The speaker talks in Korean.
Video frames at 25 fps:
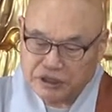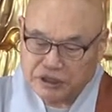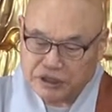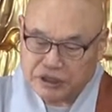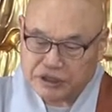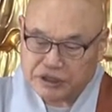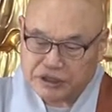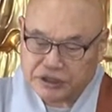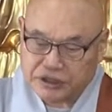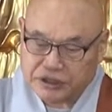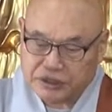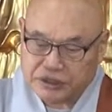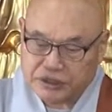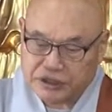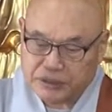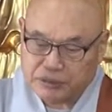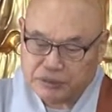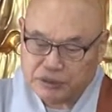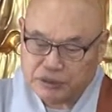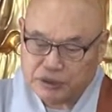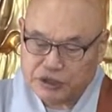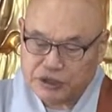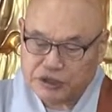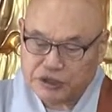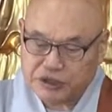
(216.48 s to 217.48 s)

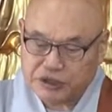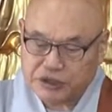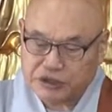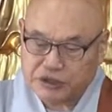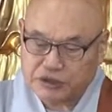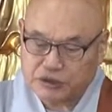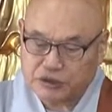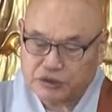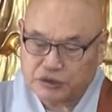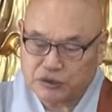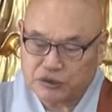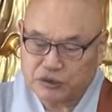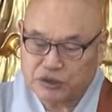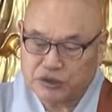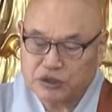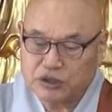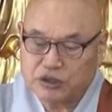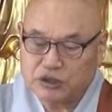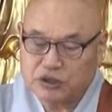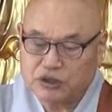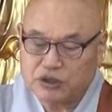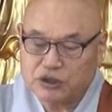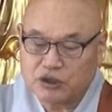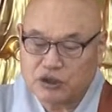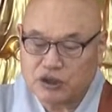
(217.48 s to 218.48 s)
역견제불 현신통
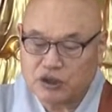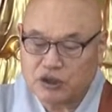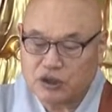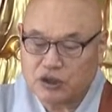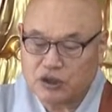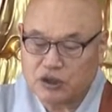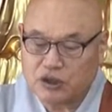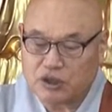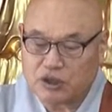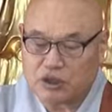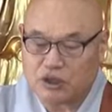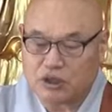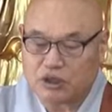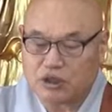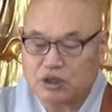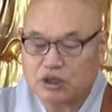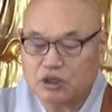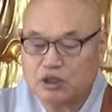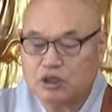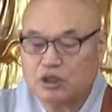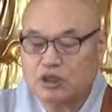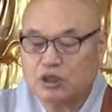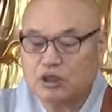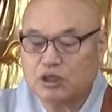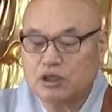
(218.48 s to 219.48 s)
또
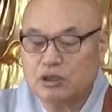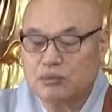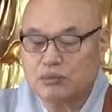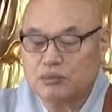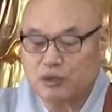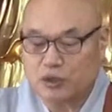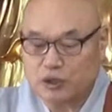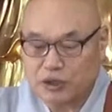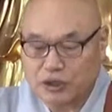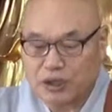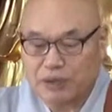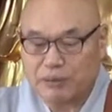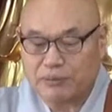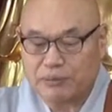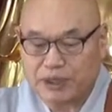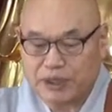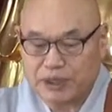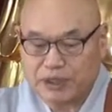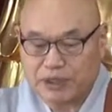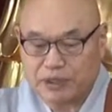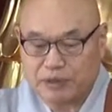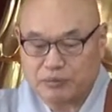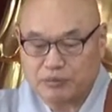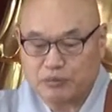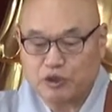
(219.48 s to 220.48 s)
본다
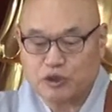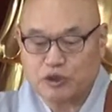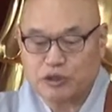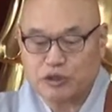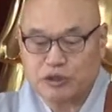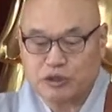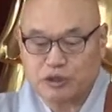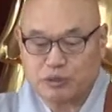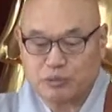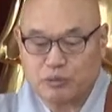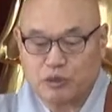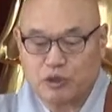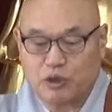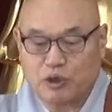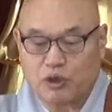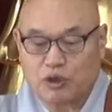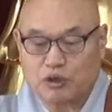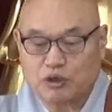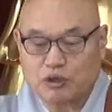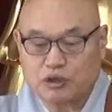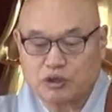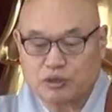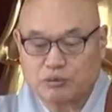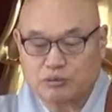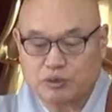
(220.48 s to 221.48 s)
말이야. 무엇을
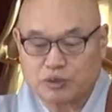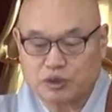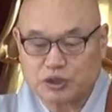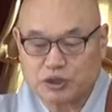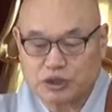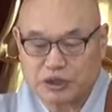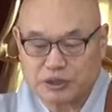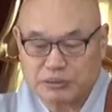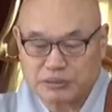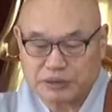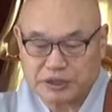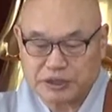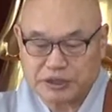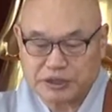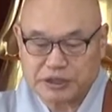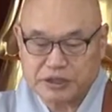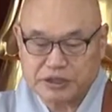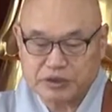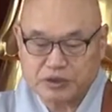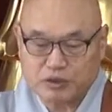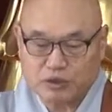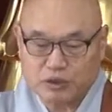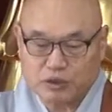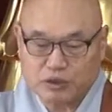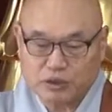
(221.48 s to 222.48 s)
모든 부처님이
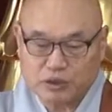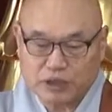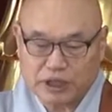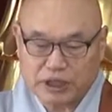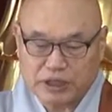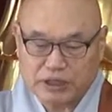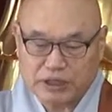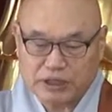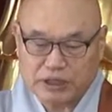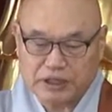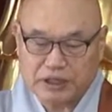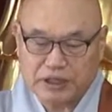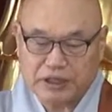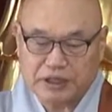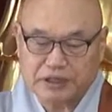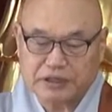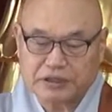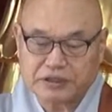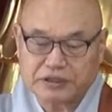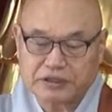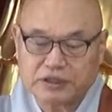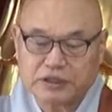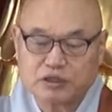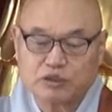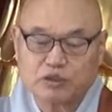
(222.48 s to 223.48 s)
신통
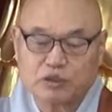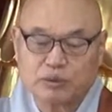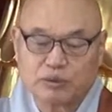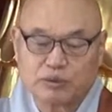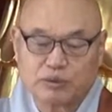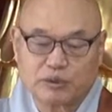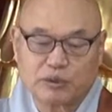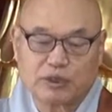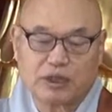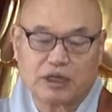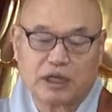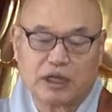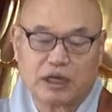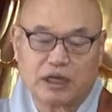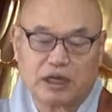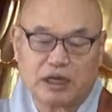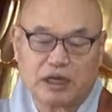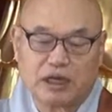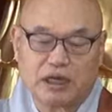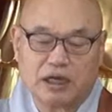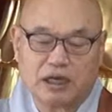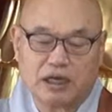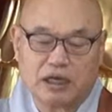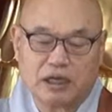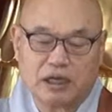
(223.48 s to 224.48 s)
나타내는 것을 또 본다.
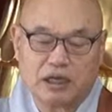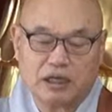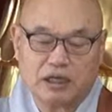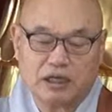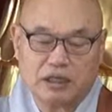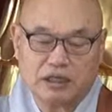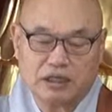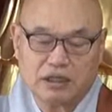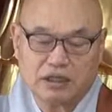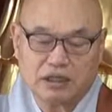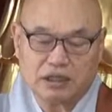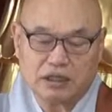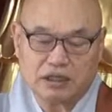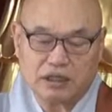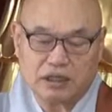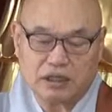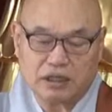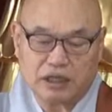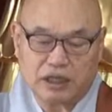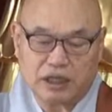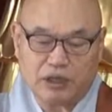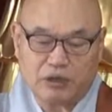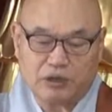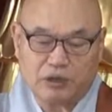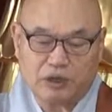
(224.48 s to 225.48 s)

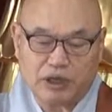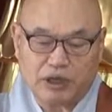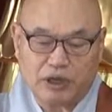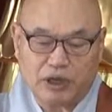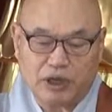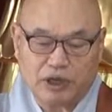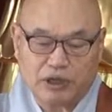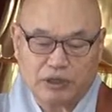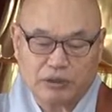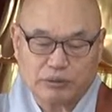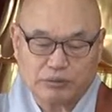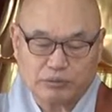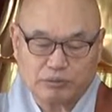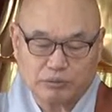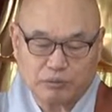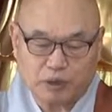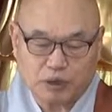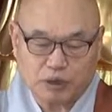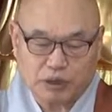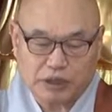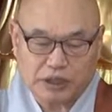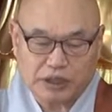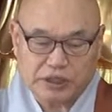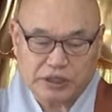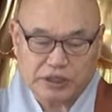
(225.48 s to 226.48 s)
해월강
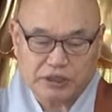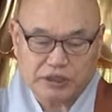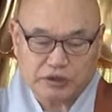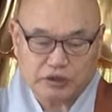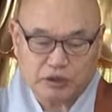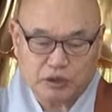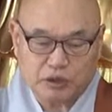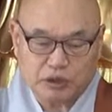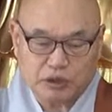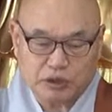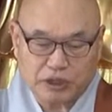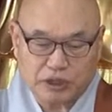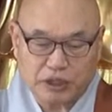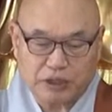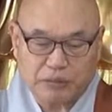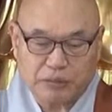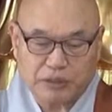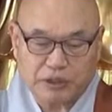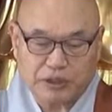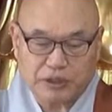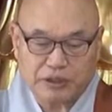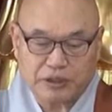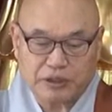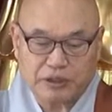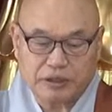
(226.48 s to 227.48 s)
보살 정도
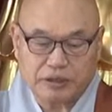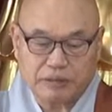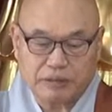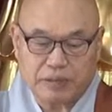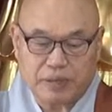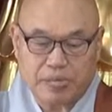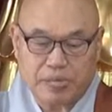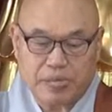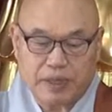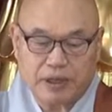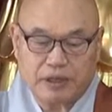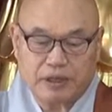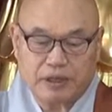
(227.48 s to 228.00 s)
되면은